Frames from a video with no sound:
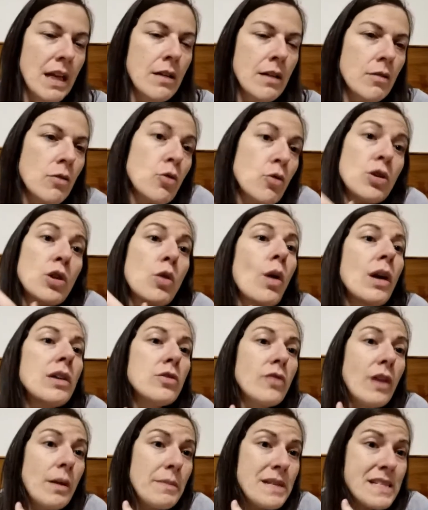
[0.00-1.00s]
con, con i quali
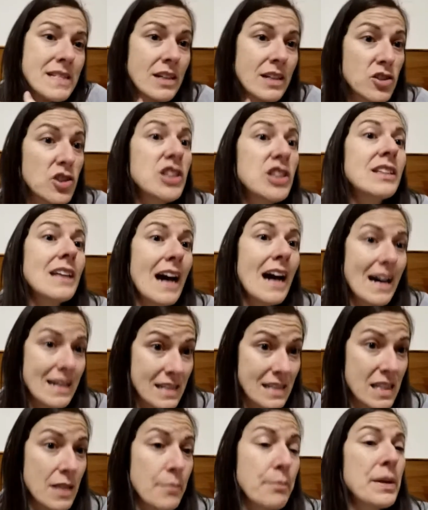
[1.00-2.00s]
dovrebbe
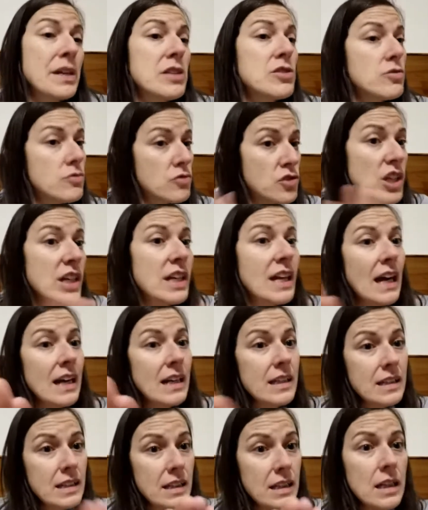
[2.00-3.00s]
esercitarsi per
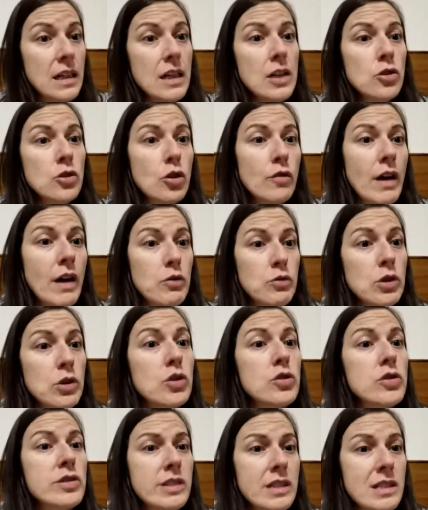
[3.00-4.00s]
cercare di trovare
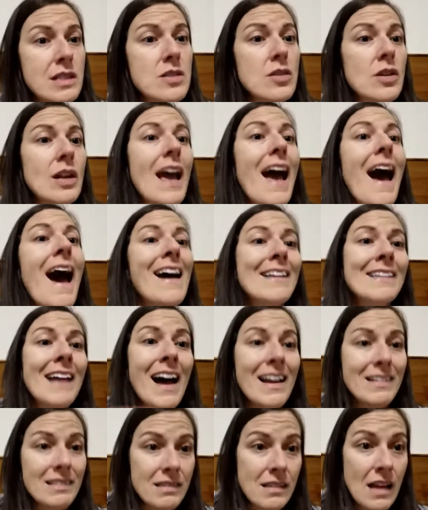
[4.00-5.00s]
un'inchiostrazione
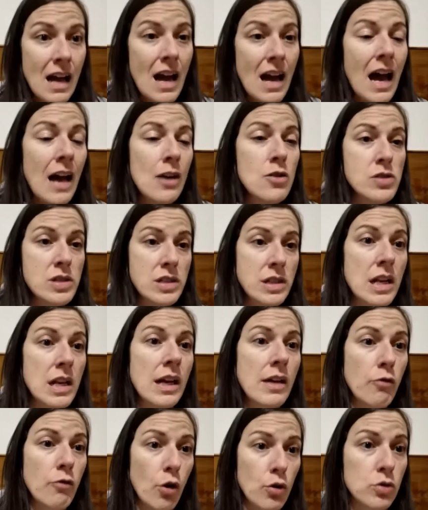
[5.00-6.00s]
adatta allo stile
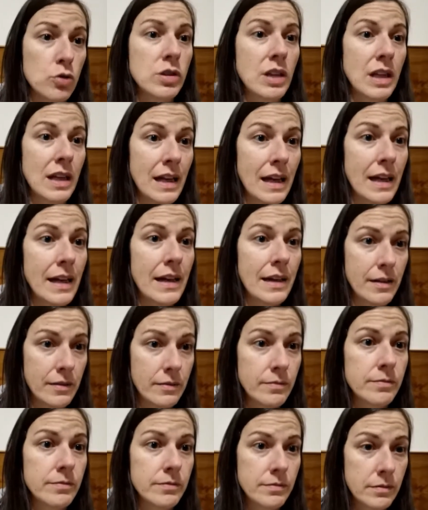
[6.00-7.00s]
che vuole ottenere.